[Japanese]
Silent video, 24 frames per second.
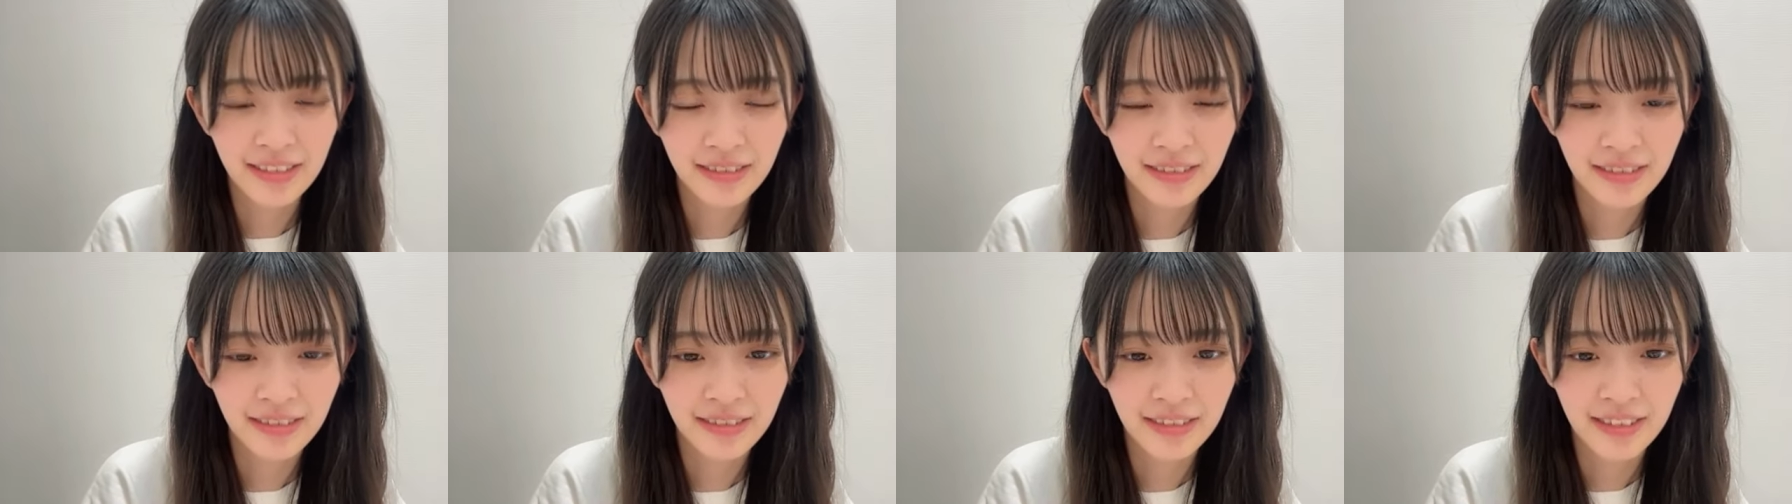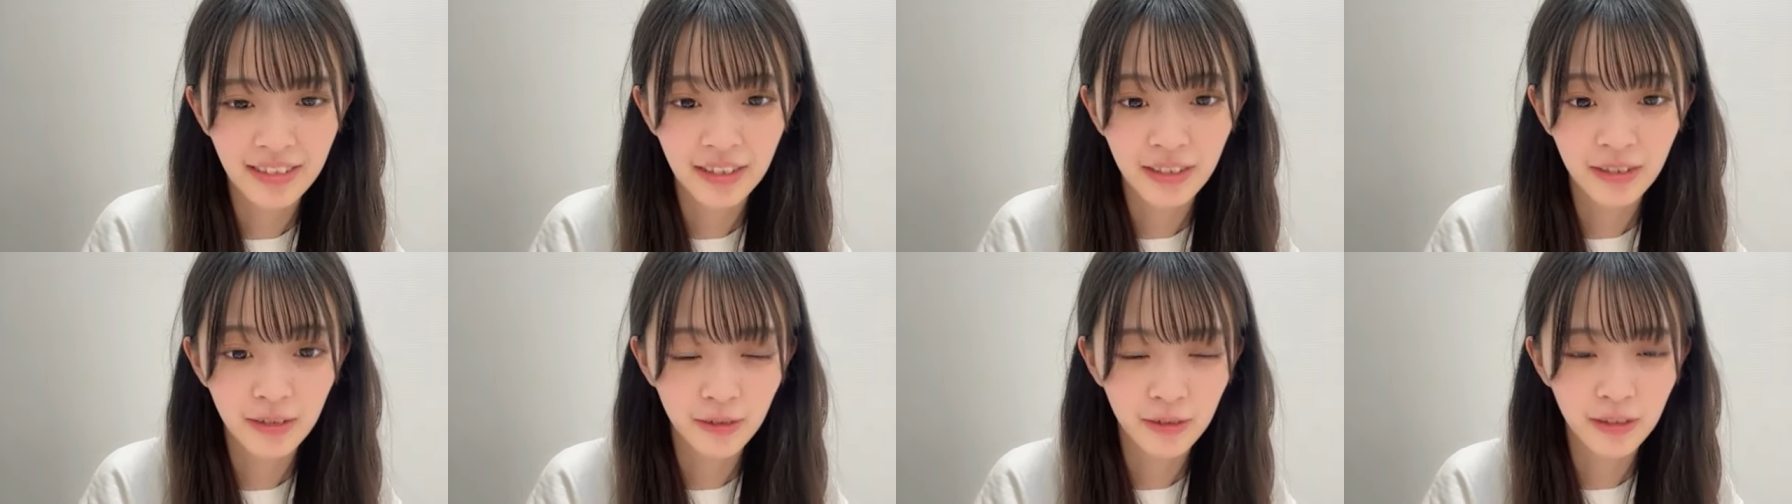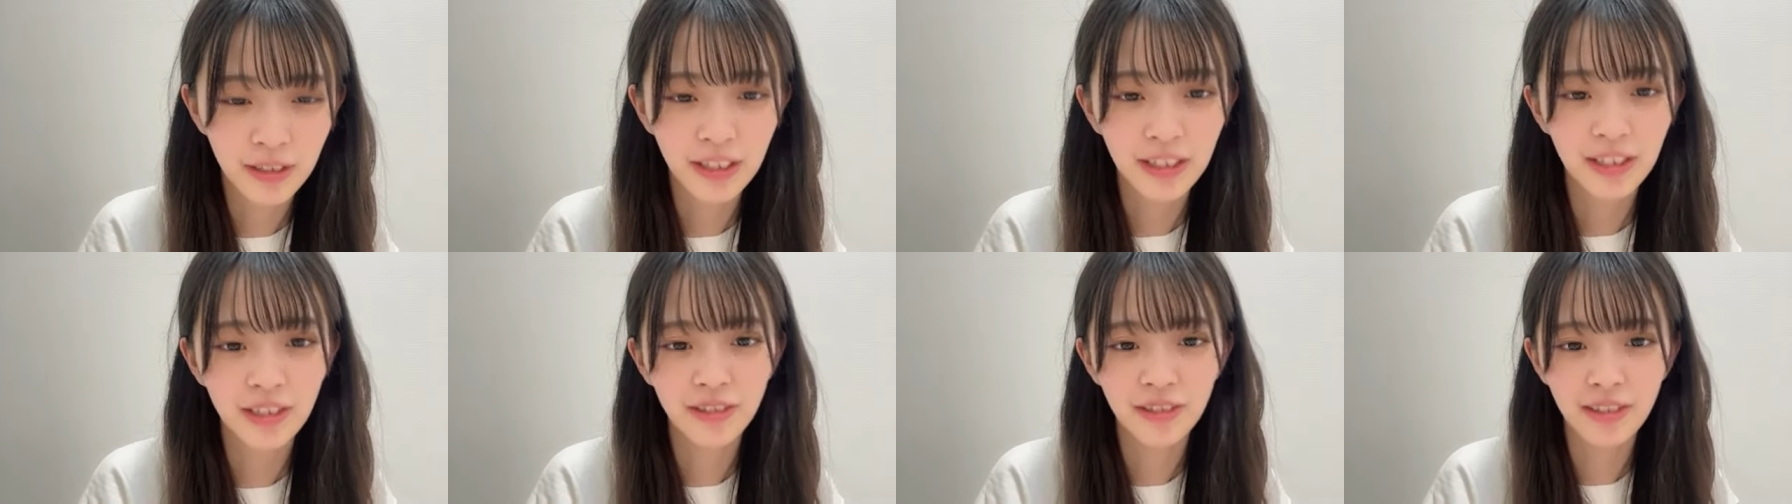そう
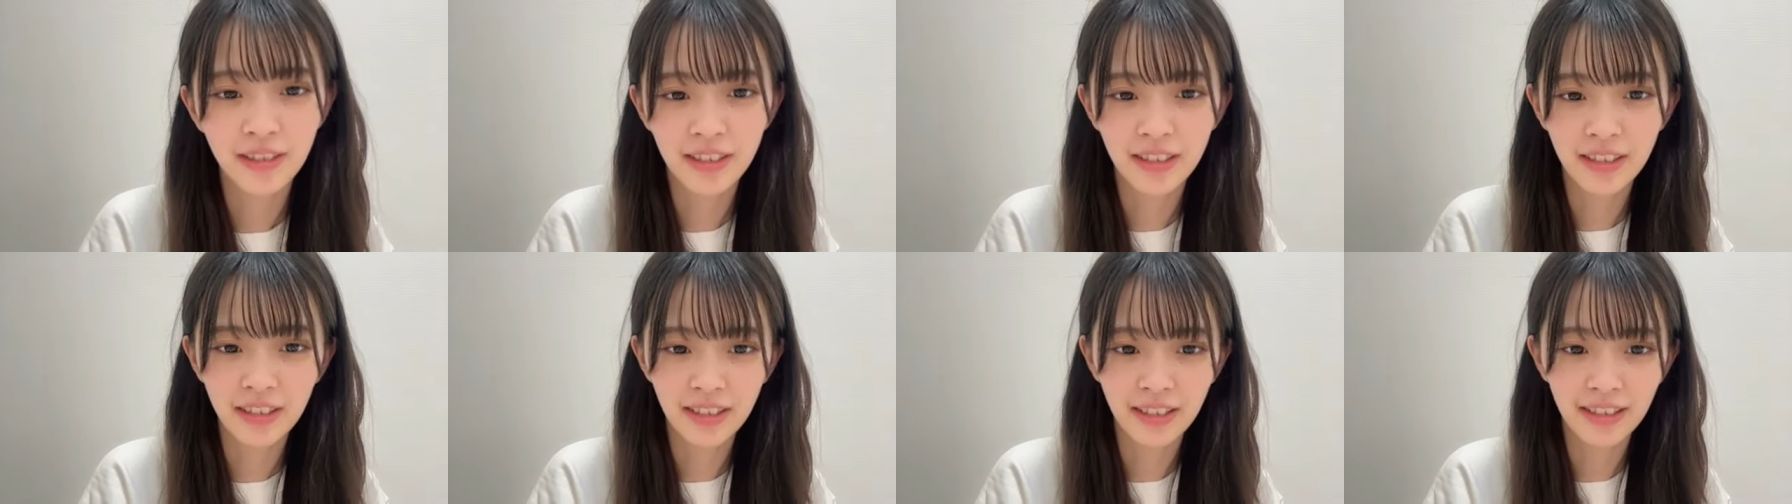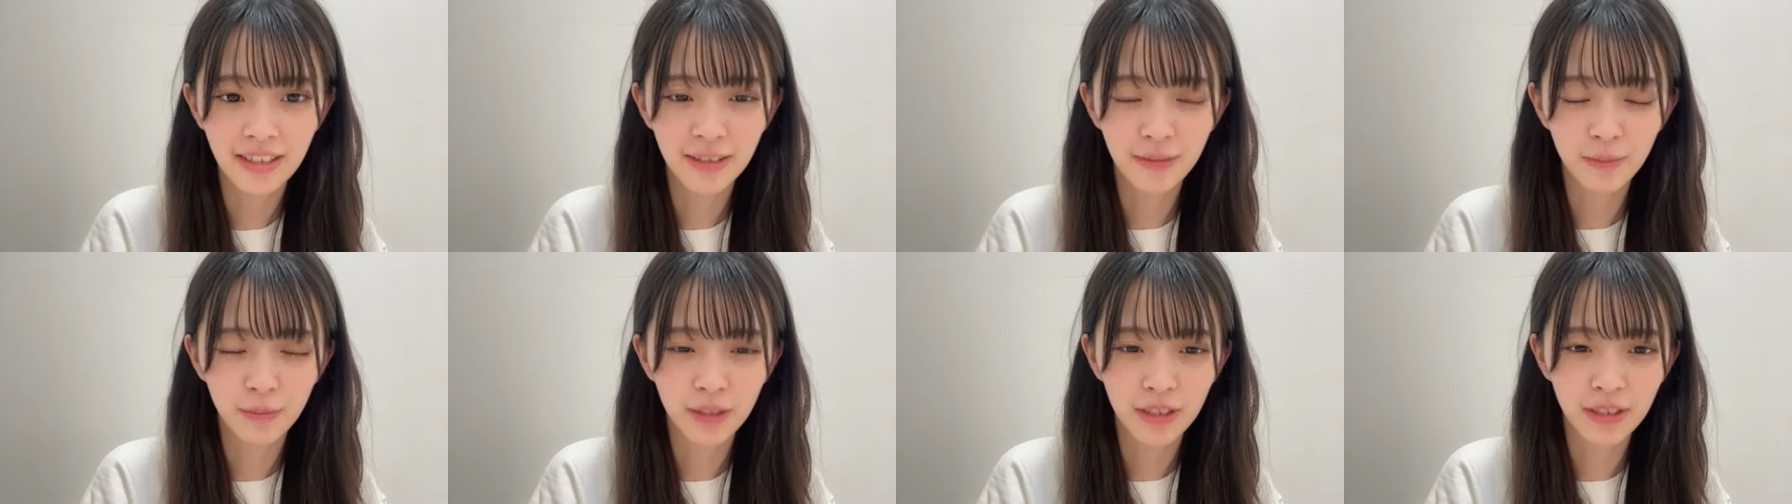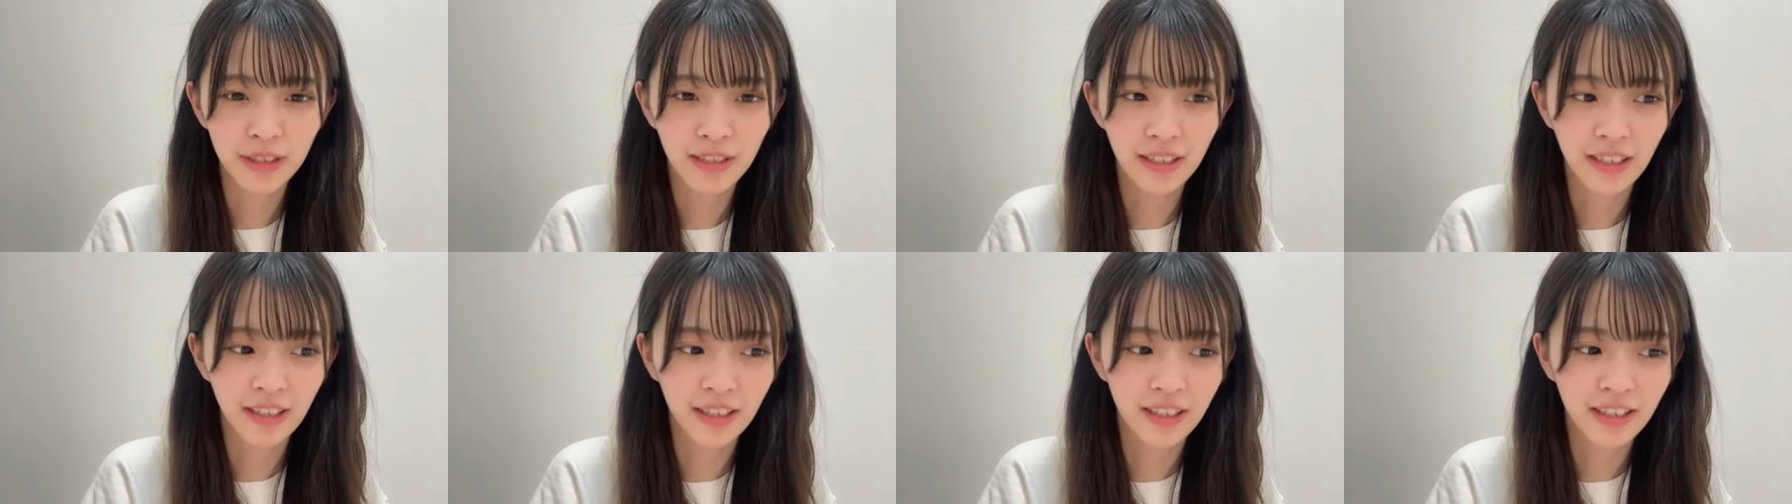そうラジオ1年
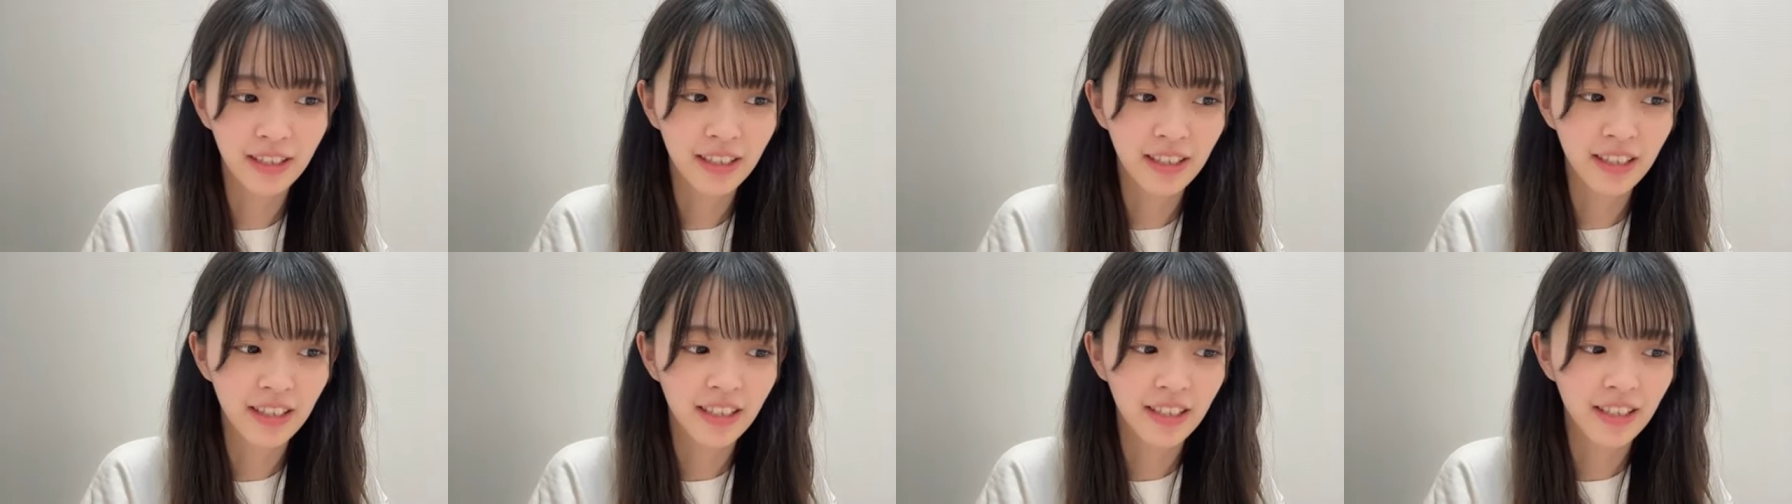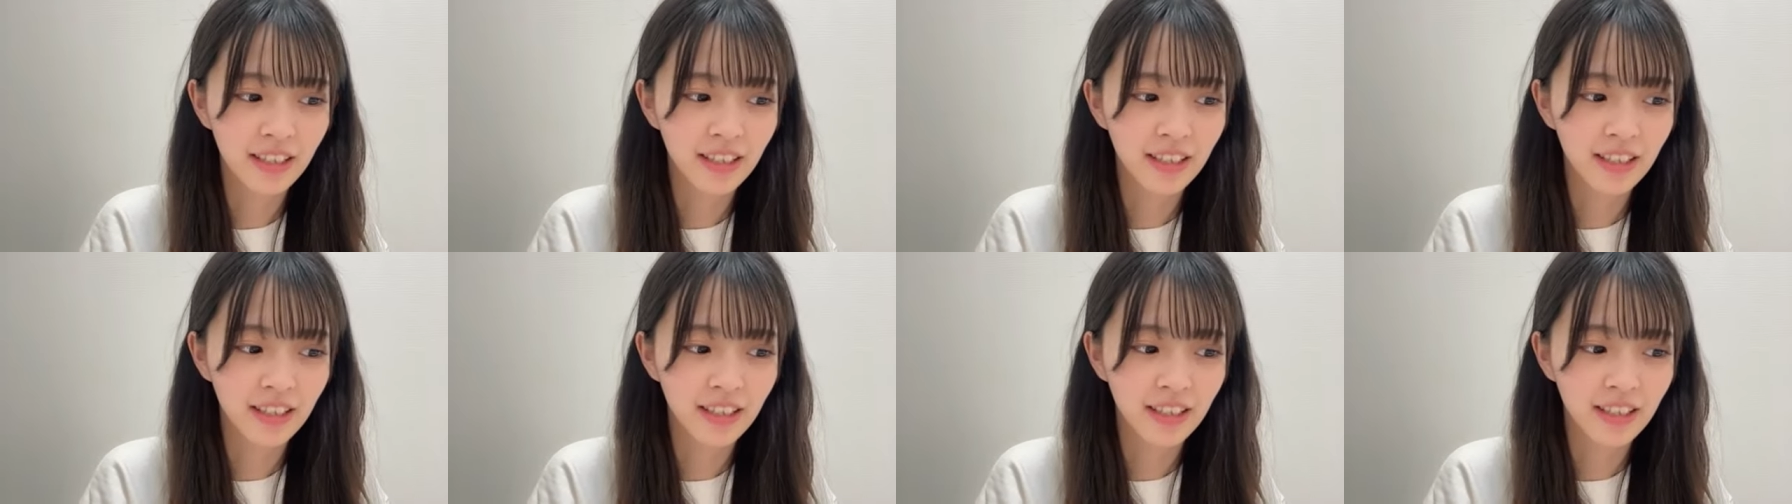しました